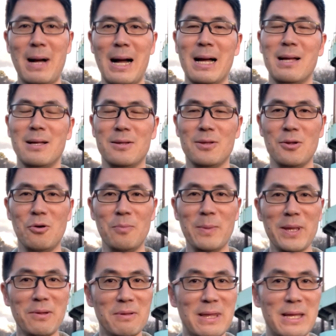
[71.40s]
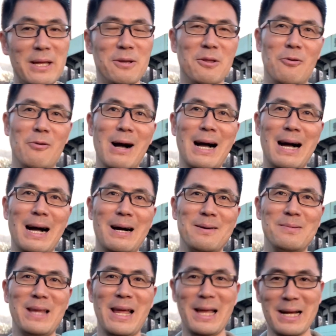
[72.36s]
まあ、脳みそっていうのは、
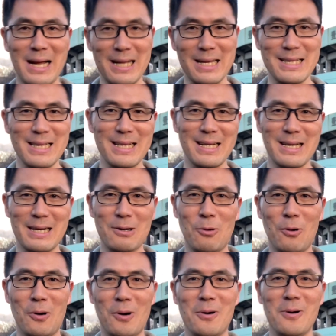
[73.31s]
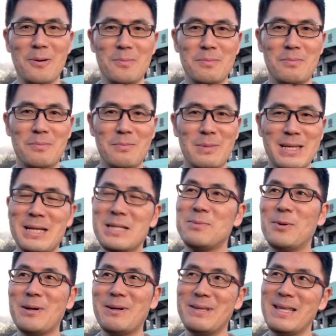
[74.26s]
ね、こう、
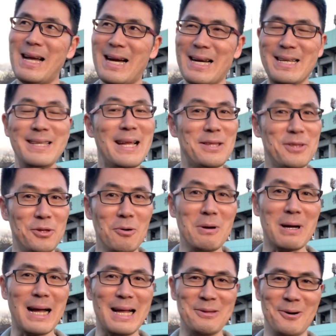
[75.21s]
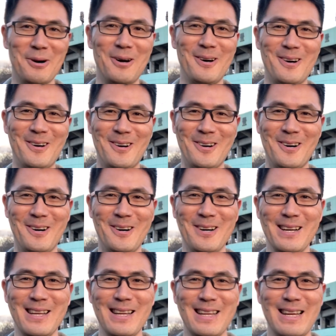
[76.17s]
私もなんか以前どっかの、
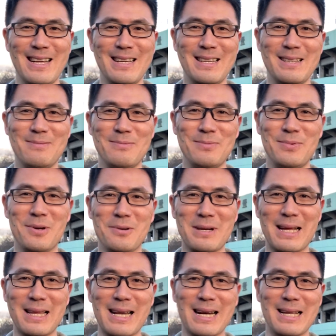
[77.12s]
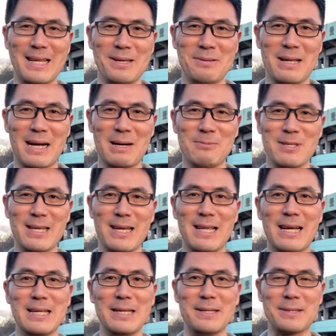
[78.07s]
ブロッカかなんかで言ったかもし
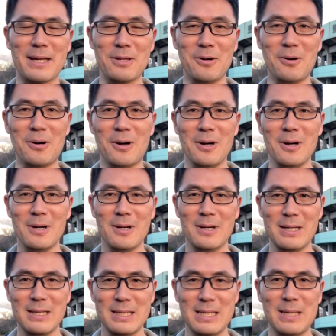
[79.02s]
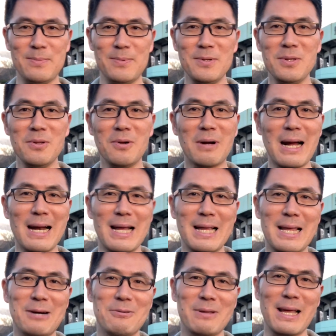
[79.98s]
れないですけど、自分の
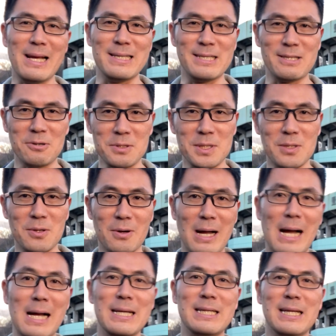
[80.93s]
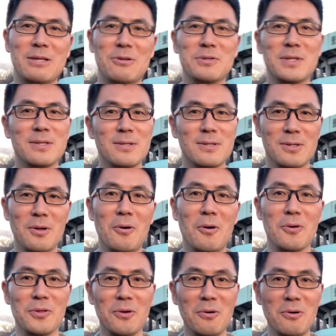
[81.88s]
体をね、一つの会社とする
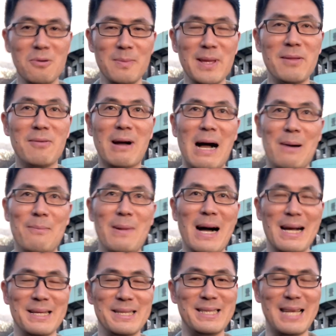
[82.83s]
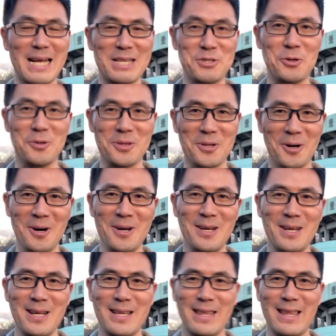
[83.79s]
と、脳みそが、まあ、社長と。
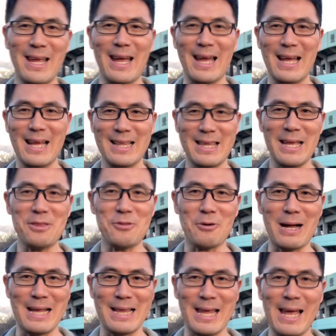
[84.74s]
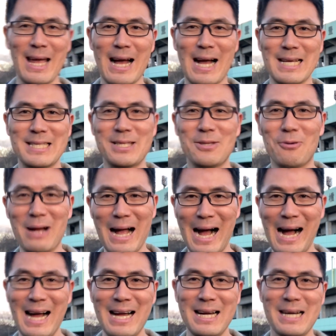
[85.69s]
で、手とかね、足と
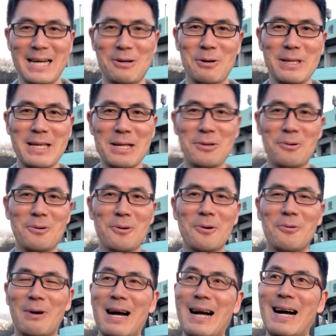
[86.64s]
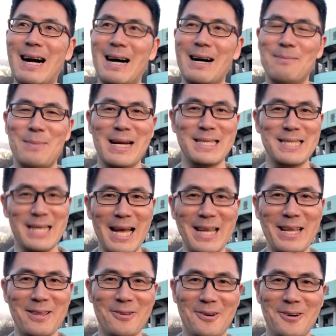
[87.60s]
か、こういったところは、まあ、社
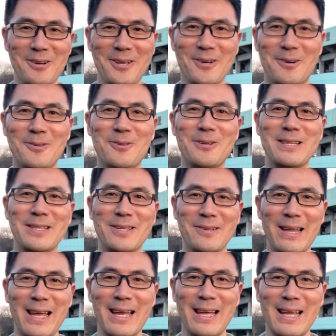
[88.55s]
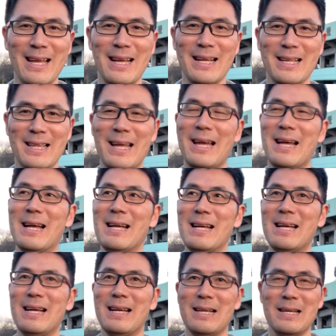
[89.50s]
員ということですよね。で、
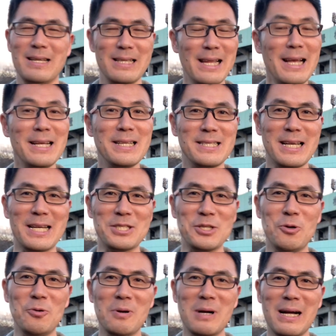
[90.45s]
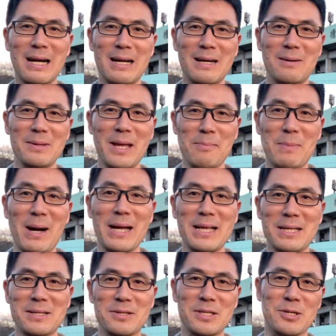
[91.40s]
ね、社長がね、
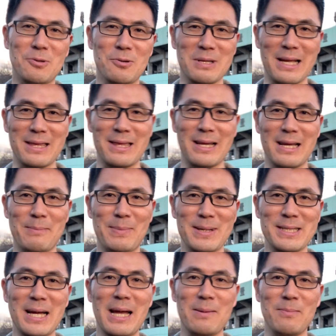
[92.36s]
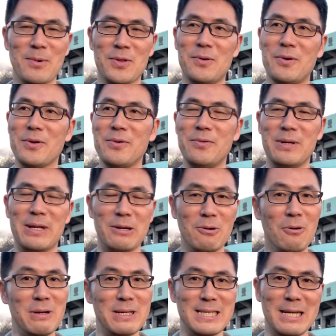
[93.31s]
マイナス思考だったら、やっぱ社員もそういうふう
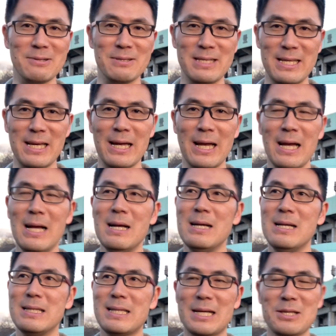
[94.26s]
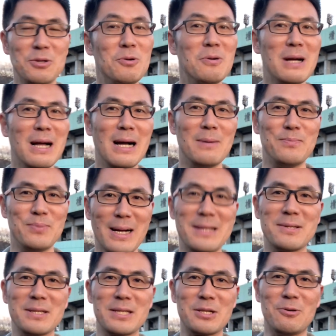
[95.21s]
に動いちゃうし、社長が
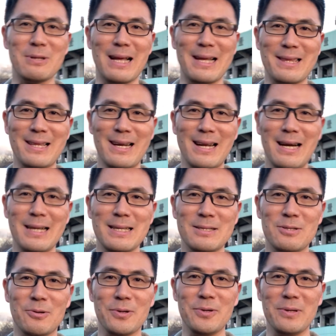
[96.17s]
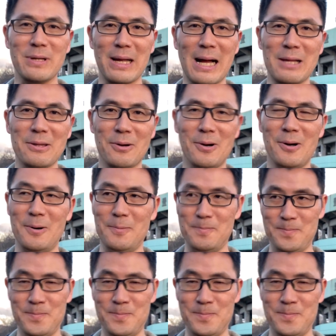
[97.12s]
プラス思考だったら、そういうふうに、あの、